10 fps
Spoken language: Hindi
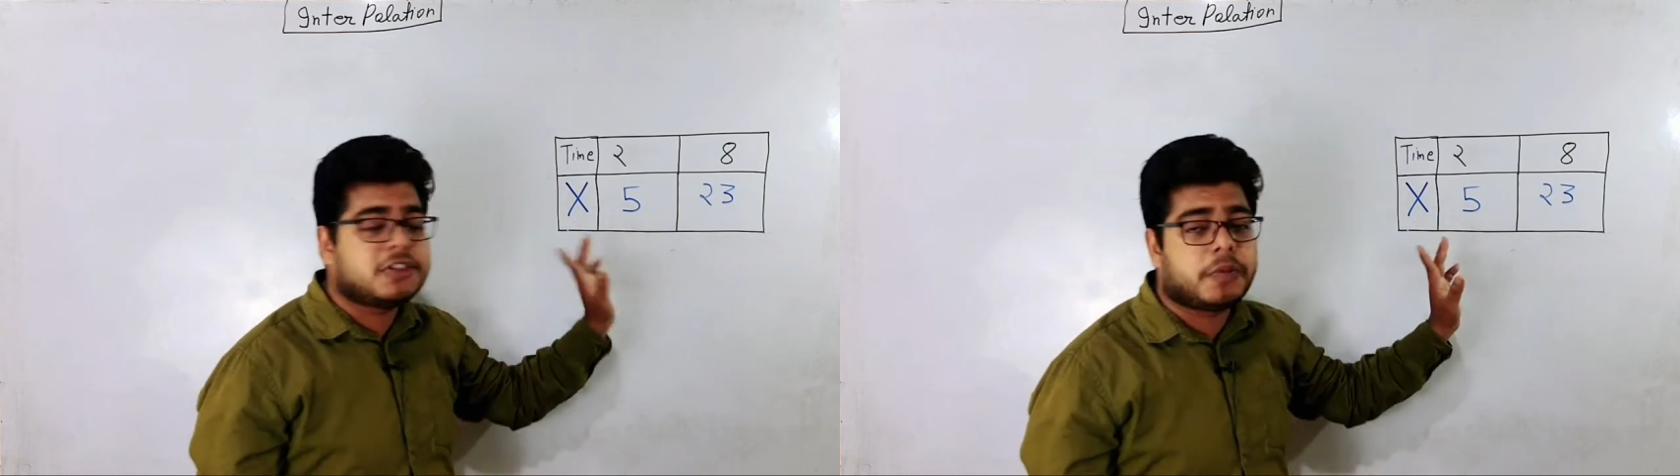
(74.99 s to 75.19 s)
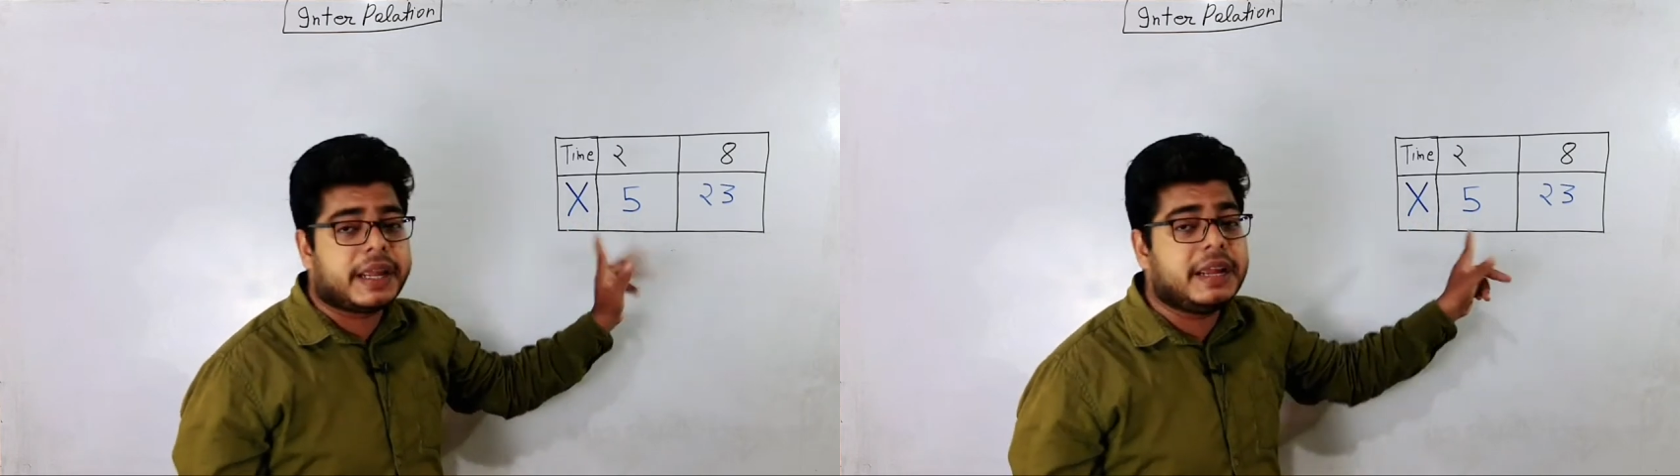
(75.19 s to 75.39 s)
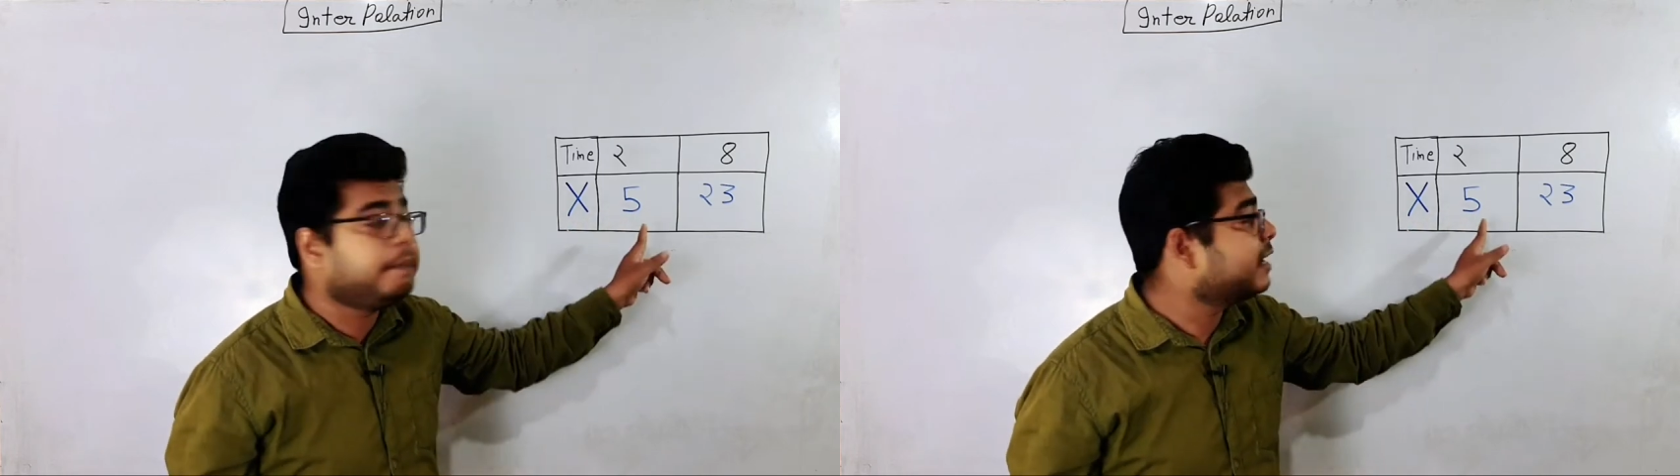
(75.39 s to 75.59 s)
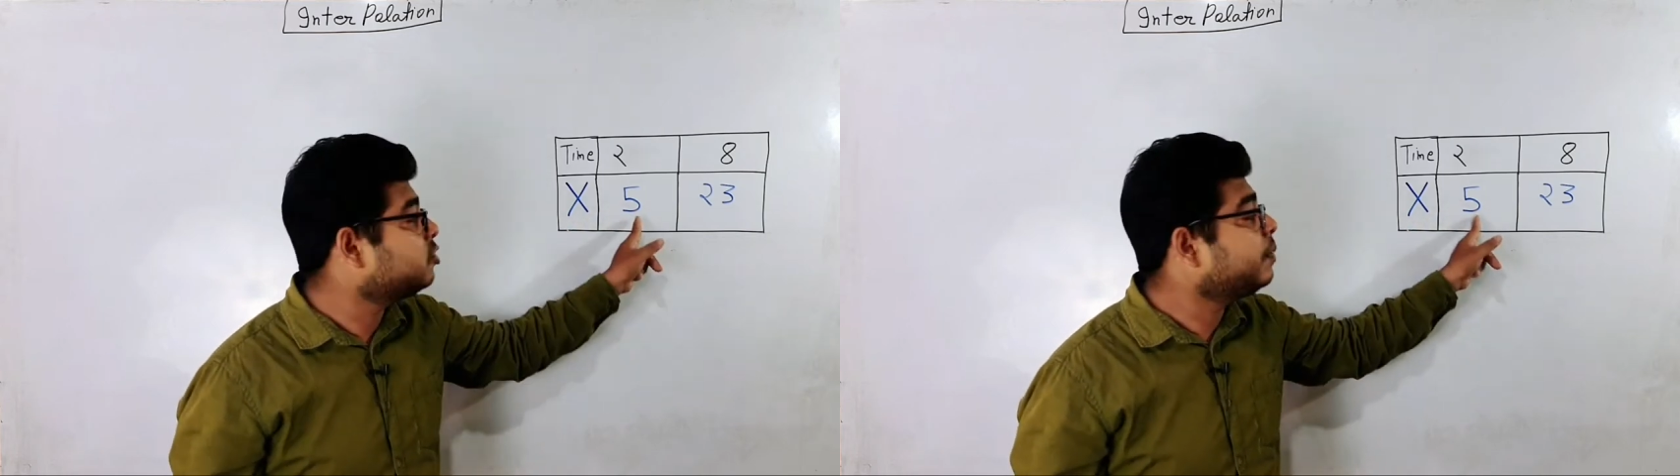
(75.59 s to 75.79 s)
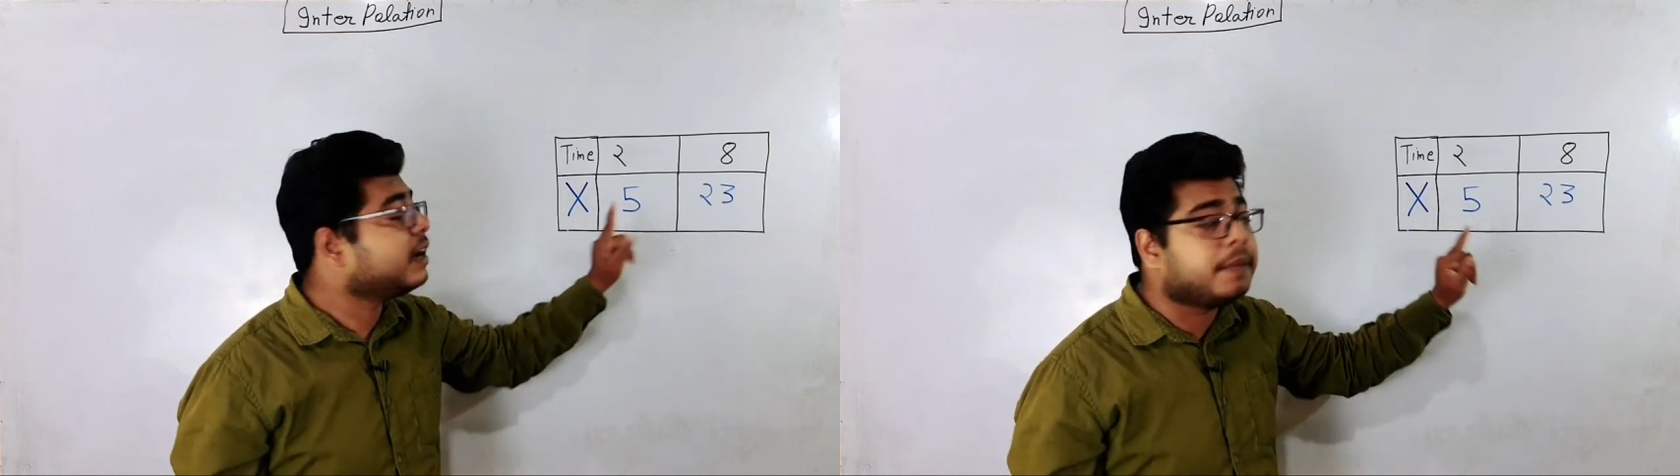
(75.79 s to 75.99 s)
पांच रुपए है
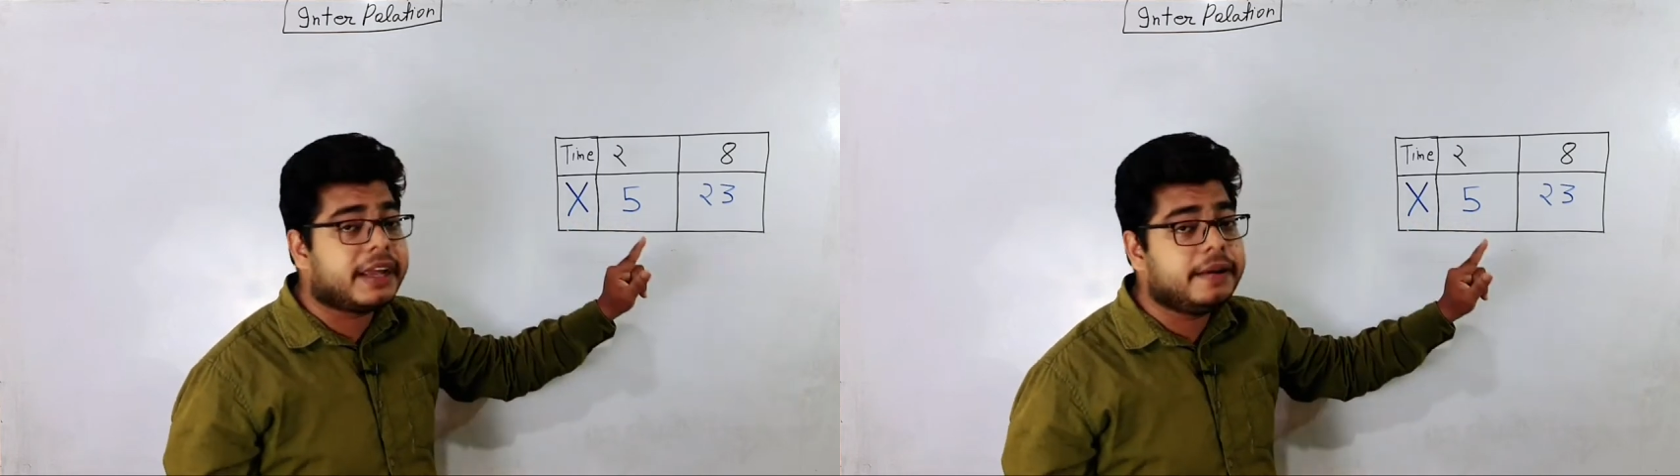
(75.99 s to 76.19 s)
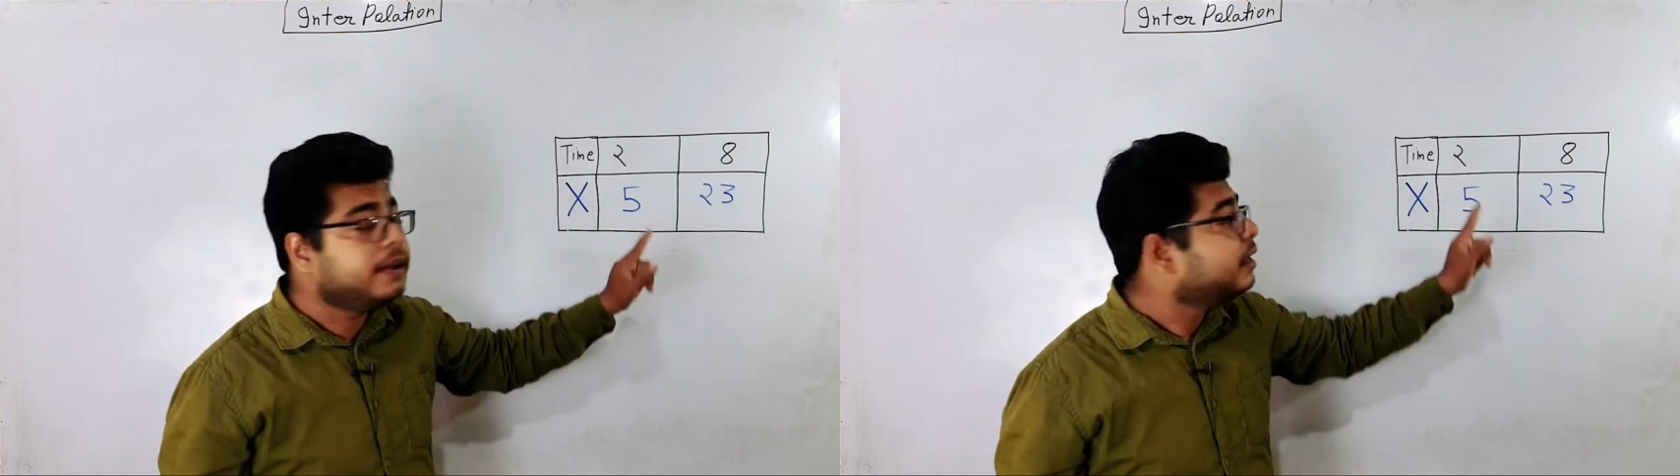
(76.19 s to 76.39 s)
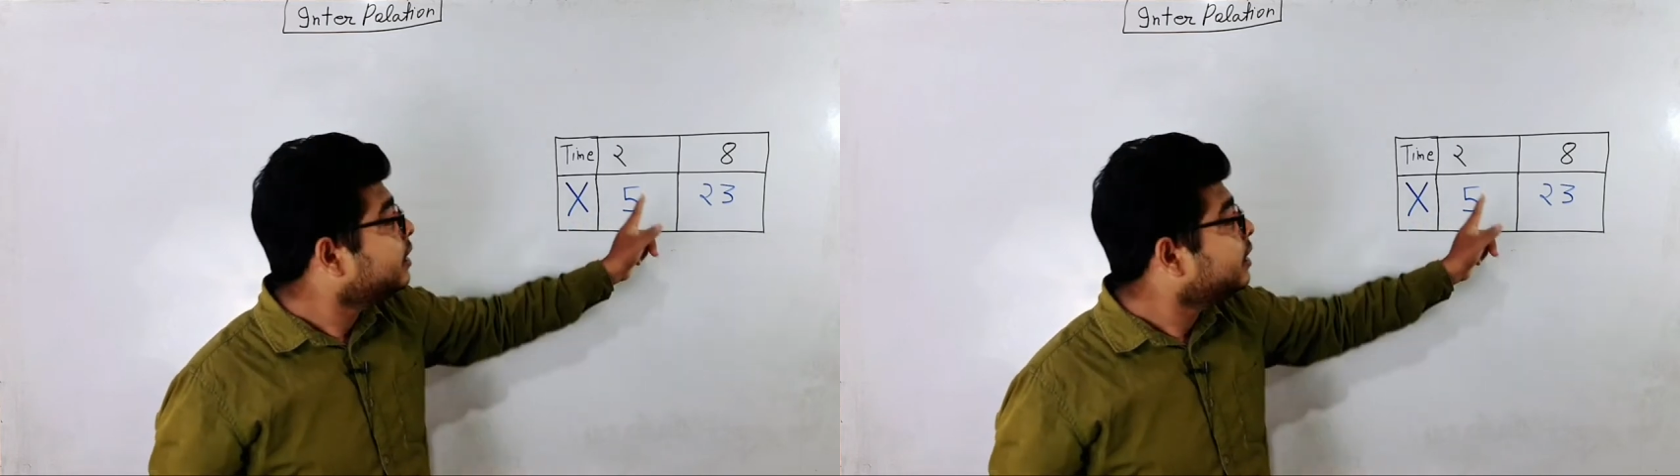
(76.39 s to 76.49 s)
पांच रुपए कब है